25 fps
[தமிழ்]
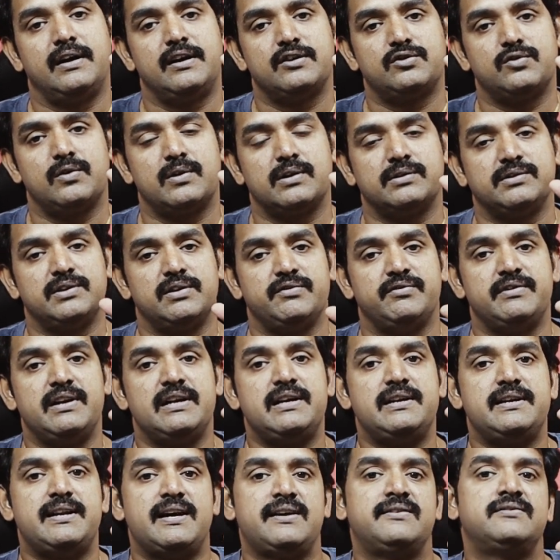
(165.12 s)
என்ன சொல்கிறது
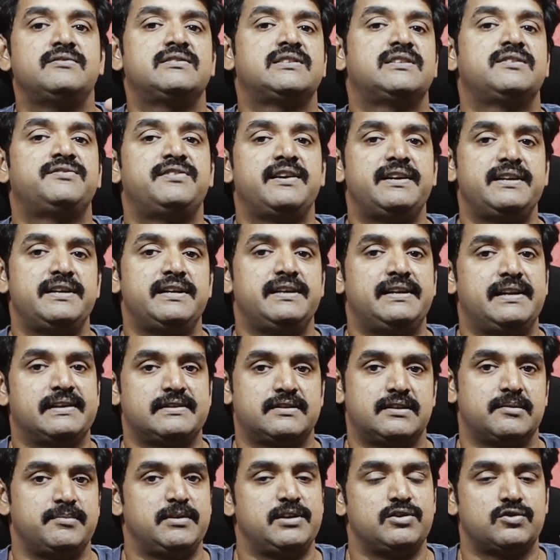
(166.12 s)
வெல் டைவர்சிஃபைடு
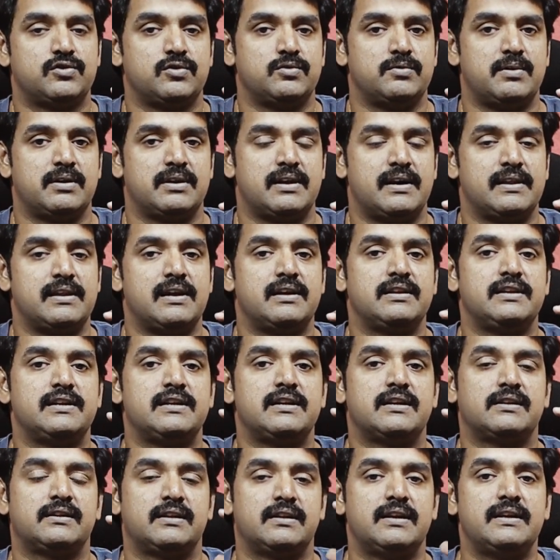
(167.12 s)
இண்டெக்ஸ் அப்படின்னு சொல்லுவாங்க அதாவது
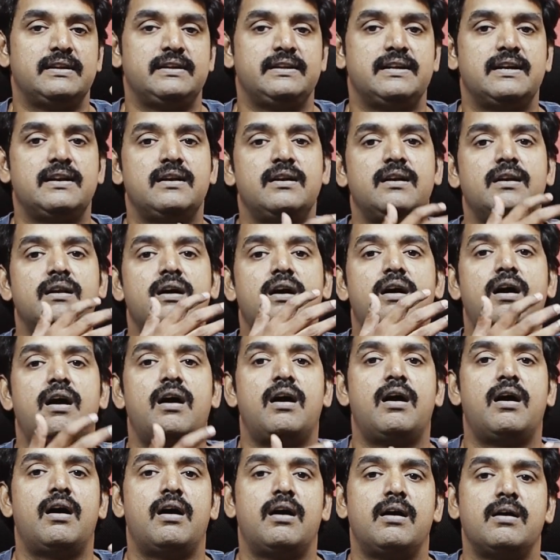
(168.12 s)
என்ன அர்த்தம்னா எல்லா
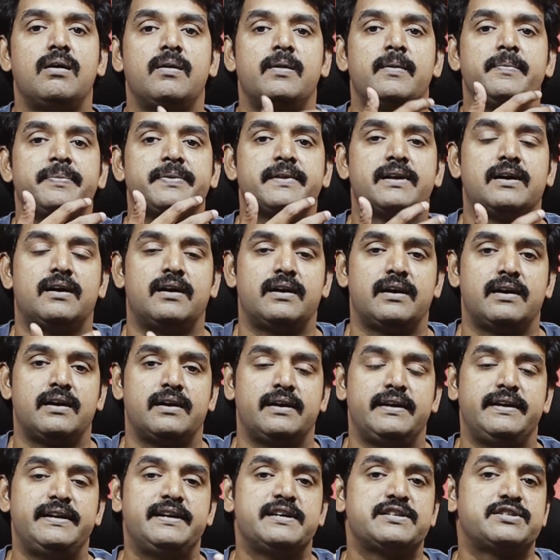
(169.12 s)

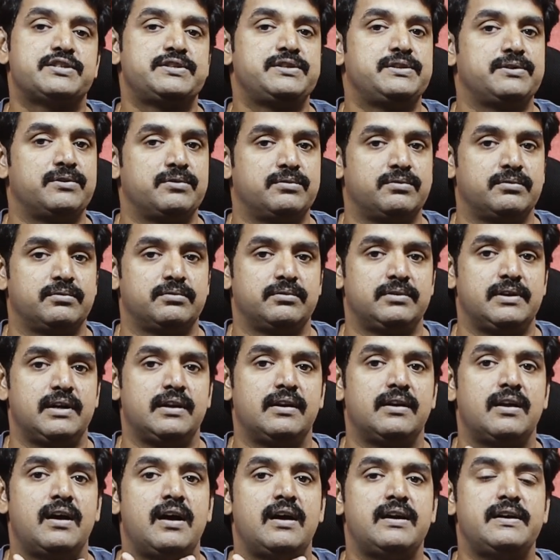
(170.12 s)
இண்டஸ்ட்ரியும் இருக்கும்
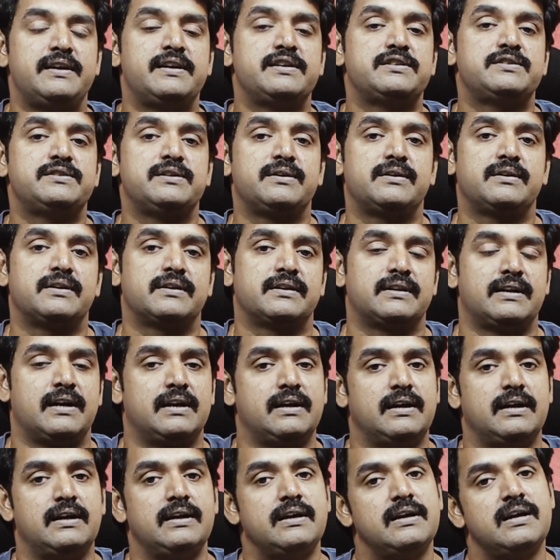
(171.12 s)
எல்லா இண்டஸ்ட்ரியும்
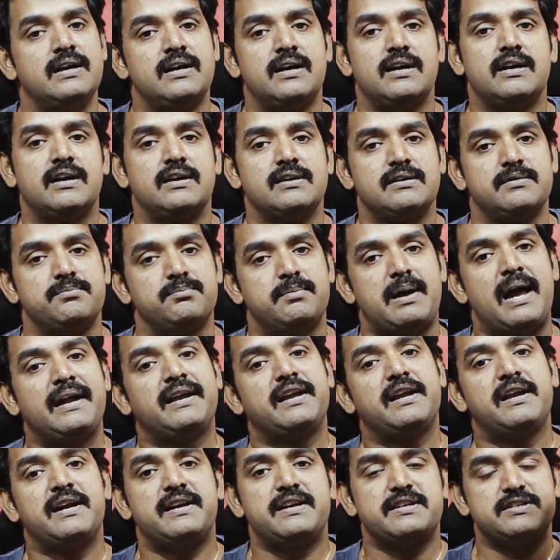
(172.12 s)
இருக்கிறதுனால
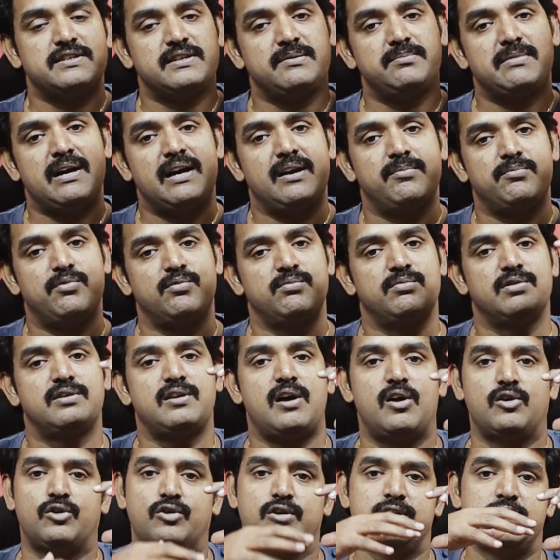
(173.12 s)
பேங்கிங் இண்டஸ்ட்ரி மேலே
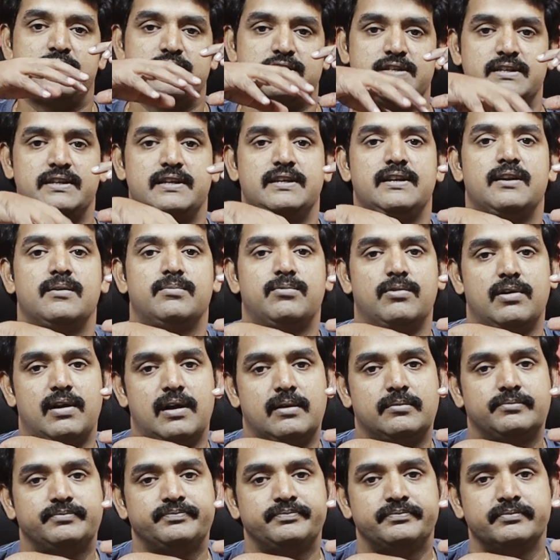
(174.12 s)
போகும்போது ஆட்டோ இண்டஸ்ட்ரி கீழே
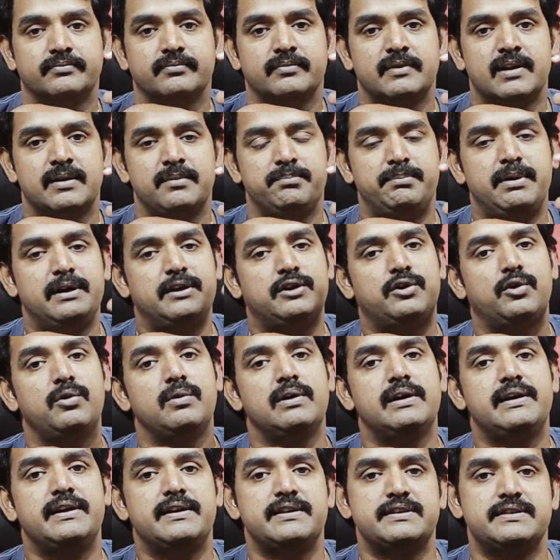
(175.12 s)
போகலாம்
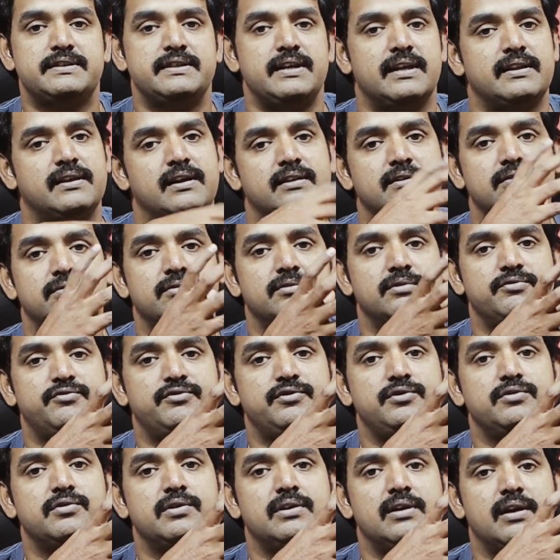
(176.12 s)
பெட்ரோல் இண்டஸ்ட்ரி அதாவது
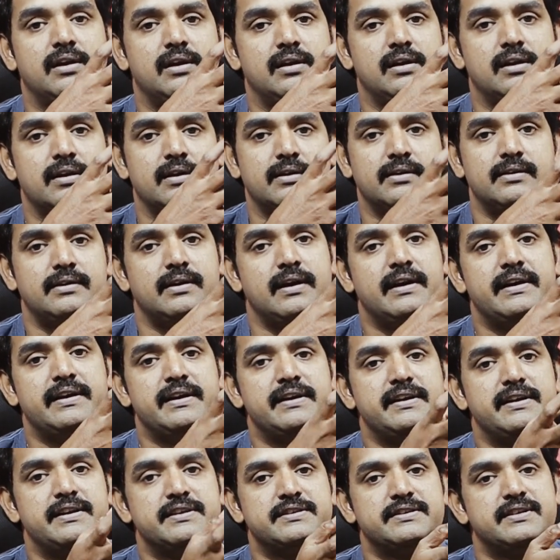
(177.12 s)
ஃபியூல்
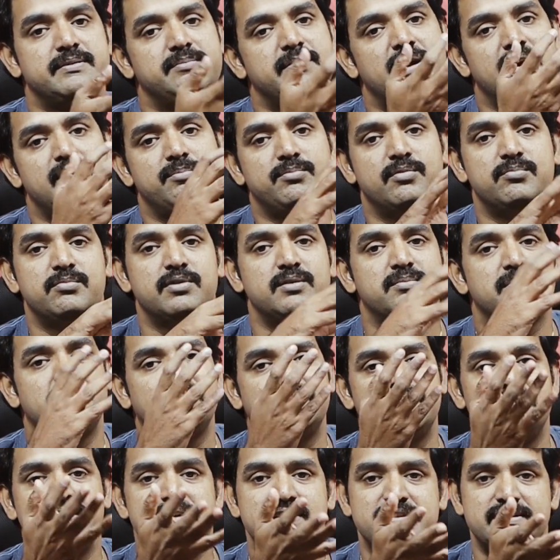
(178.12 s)
ரிலேட்டட் இண்டஸ்ட்ரி மேலே போகும்போது
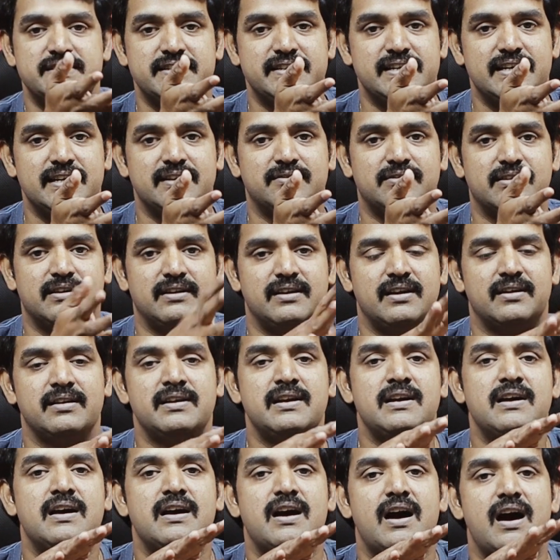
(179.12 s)
மற்ற இண்டஸ்ட்ரி கீழே வரலாம்
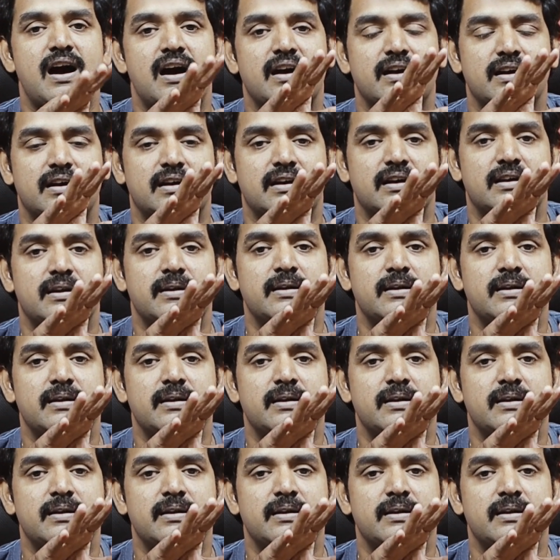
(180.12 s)
ஆக